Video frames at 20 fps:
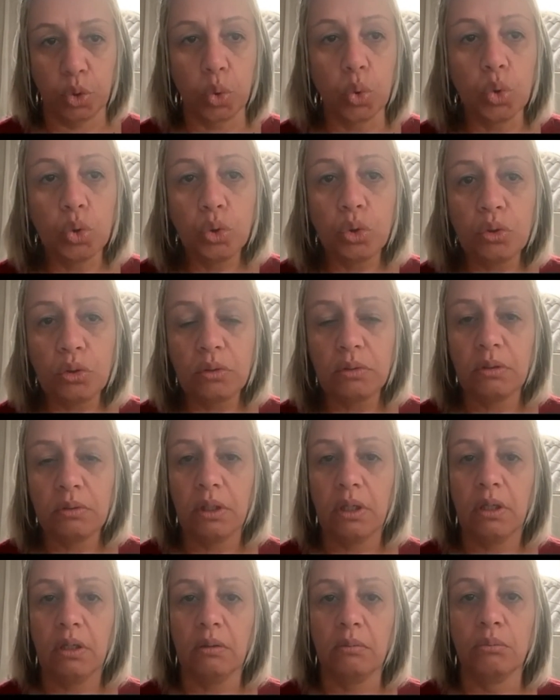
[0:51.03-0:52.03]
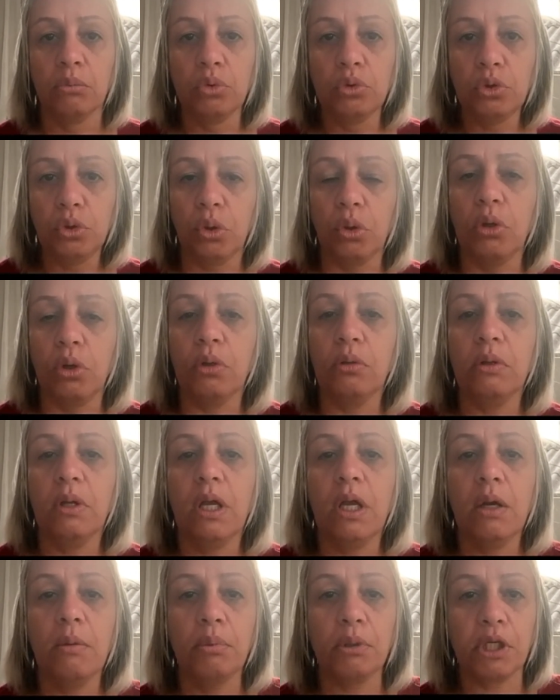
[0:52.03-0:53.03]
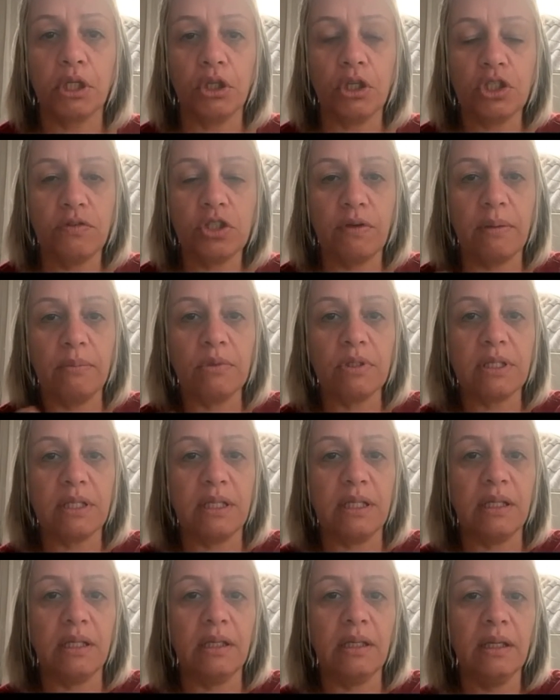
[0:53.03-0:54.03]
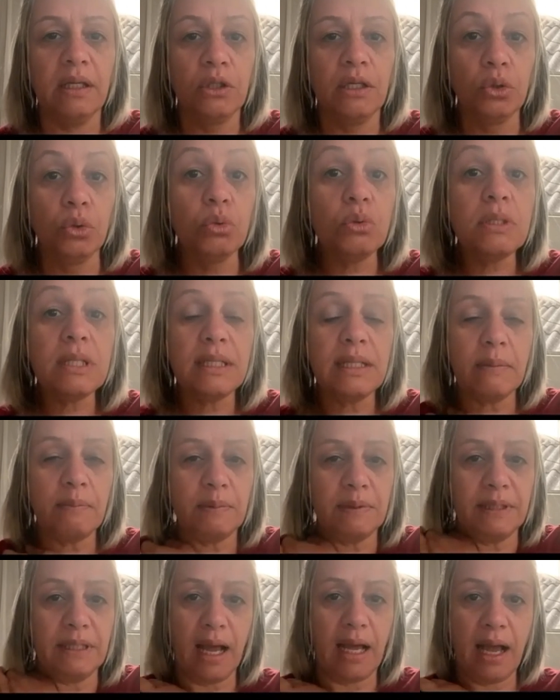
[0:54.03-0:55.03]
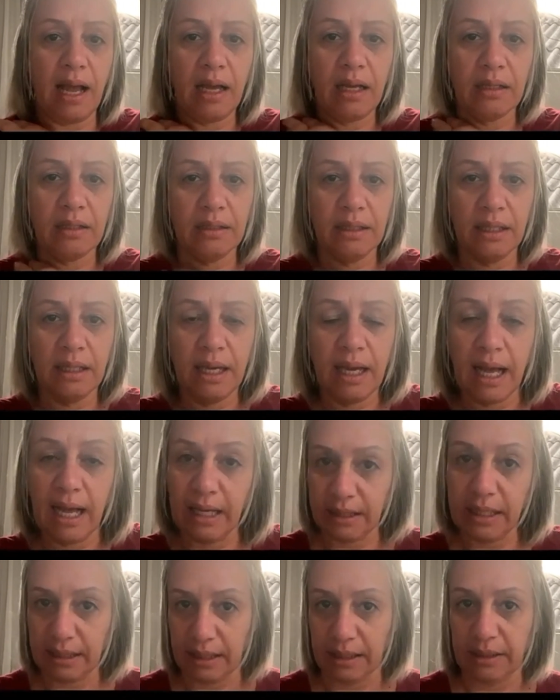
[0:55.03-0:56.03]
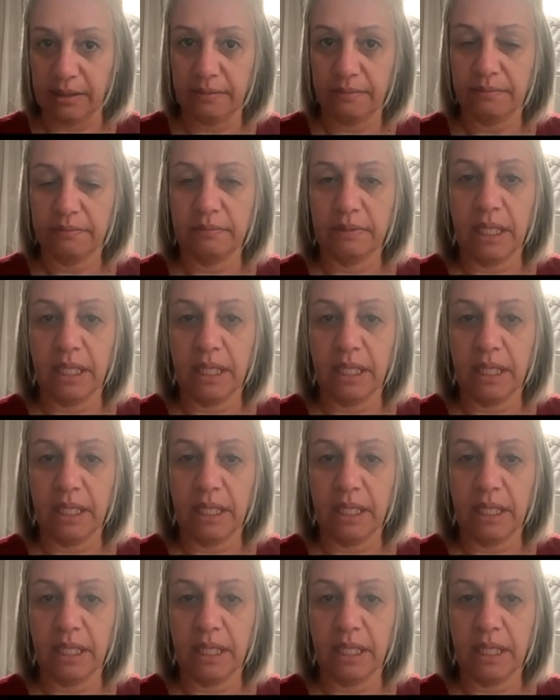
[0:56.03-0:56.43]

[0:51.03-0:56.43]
Tudo mudou porque nós tivemos que nos adaptar a ele.